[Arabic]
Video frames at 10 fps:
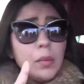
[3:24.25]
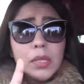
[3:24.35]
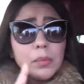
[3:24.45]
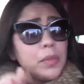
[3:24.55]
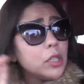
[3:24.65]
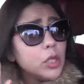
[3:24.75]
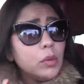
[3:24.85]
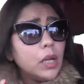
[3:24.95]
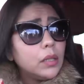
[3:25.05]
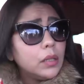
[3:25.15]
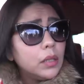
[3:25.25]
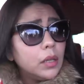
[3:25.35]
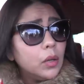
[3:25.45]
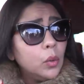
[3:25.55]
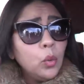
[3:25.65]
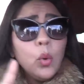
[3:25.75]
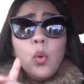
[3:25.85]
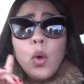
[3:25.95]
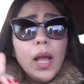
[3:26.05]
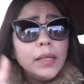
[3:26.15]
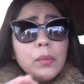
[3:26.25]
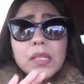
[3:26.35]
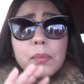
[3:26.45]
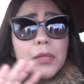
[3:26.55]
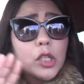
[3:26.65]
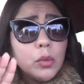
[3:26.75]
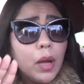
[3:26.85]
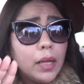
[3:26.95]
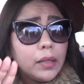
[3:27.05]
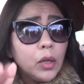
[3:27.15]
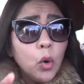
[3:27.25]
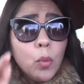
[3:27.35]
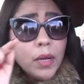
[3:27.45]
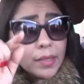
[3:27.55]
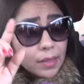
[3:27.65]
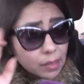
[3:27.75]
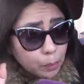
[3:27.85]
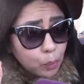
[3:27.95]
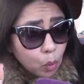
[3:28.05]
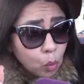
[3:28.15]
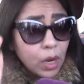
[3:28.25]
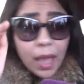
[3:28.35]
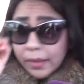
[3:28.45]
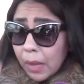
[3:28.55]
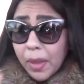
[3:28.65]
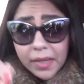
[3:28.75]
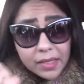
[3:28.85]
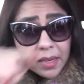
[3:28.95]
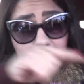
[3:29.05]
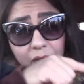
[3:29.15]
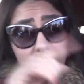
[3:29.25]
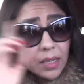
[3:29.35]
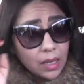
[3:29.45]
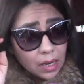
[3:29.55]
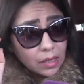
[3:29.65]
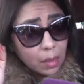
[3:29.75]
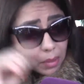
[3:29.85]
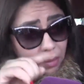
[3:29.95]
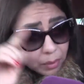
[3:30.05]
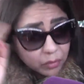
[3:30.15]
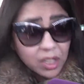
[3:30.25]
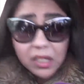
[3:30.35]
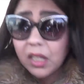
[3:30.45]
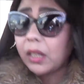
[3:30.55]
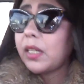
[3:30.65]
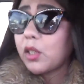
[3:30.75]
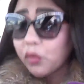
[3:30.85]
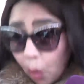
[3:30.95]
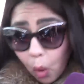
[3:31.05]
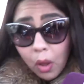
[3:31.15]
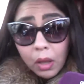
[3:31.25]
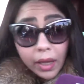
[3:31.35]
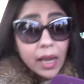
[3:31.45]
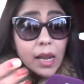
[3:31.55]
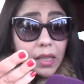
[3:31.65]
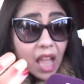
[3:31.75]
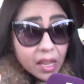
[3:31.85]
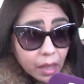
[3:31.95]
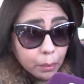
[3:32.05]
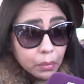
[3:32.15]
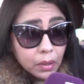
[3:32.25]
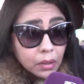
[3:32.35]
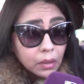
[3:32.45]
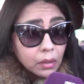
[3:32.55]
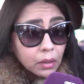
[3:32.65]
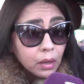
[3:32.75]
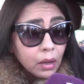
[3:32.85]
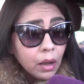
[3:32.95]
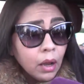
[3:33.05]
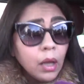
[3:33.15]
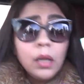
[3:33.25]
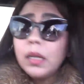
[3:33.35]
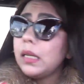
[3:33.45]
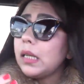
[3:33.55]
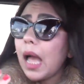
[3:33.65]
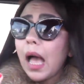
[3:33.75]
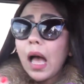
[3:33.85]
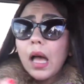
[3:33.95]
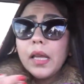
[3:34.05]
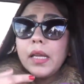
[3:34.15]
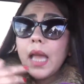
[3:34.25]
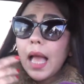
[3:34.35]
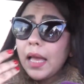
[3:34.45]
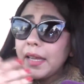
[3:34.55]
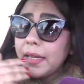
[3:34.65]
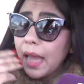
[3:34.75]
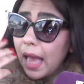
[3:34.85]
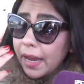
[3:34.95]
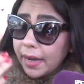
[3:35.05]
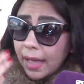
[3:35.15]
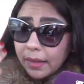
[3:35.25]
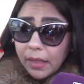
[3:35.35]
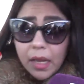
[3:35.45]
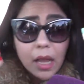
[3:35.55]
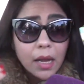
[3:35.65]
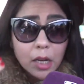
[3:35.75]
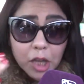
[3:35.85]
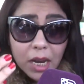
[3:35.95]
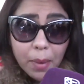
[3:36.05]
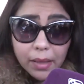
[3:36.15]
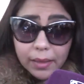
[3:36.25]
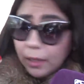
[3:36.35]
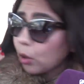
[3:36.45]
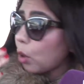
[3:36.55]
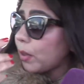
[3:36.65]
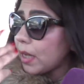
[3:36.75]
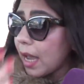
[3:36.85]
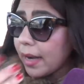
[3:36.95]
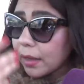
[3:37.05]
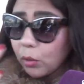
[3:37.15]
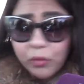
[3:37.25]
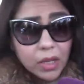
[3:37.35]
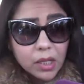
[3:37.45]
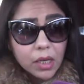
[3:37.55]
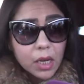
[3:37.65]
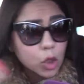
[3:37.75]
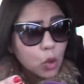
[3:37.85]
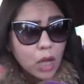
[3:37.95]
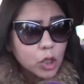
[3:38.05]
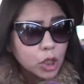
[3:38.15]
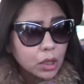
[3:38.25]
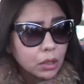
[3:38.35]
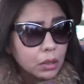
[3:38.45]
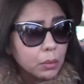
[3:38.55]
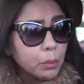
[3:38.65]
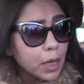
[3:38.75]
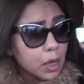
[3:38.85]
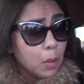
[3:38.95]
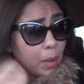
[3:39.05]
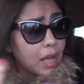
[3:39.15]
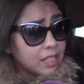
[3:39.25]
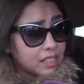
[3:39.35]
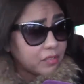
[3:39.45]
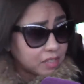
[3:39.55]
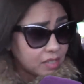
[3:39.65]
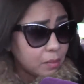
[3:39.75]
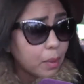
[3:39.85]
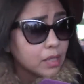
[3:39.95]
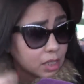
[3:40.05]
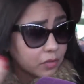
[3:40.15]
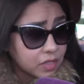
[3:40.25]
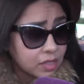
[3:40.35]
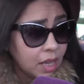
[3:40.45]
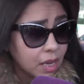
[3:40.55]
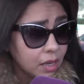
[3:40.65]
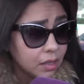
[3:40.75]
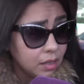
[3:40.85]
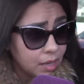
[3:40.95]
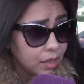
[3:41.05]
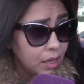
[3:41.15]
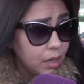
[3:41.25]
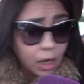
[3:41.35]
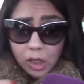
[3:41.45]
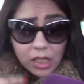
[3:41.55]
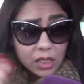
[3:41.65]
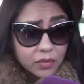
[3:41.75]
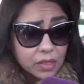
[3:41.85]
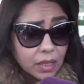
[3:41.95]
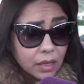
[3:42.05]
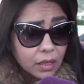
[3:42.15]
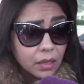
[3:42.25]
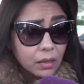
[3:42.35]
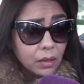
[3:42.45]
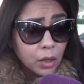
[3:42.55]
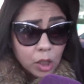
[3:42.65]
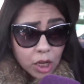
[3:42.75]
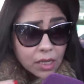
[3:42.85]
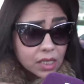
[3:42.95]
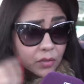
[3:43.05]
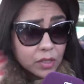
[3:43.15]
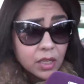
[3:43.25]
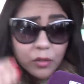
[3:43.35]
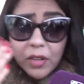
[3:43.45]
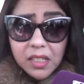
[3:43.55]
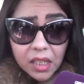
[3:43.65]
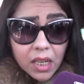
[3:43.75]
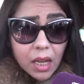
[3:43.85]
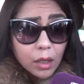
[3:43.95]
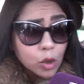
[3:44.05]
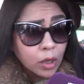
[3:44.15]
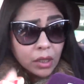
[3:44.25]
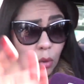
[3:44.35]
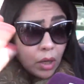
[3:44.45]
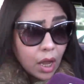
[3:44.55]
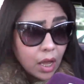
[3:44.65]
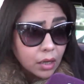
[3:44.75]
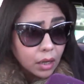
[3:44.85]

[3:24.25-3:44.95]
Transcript: انا ما سبيت شي واحد وهو عادل ما سبت شي واحد هما اللي تيسبوا والان دابا نيت هي دفلات عليا دابا دابا دفلات عليا دارت لي الطفو قله الادب حيت قلتي لها قالت لك حرق لا هي هي عيرتني انا جايه باغا نطلع الطوموبيل هي عيرتني ودفلات عليا شنو هادشي قلتي لها حراميه باغا تستفز باغا تستفزني ياك علاش تستفزني هي جايه تستفزني دفلات عليا شنو غادي نقول لها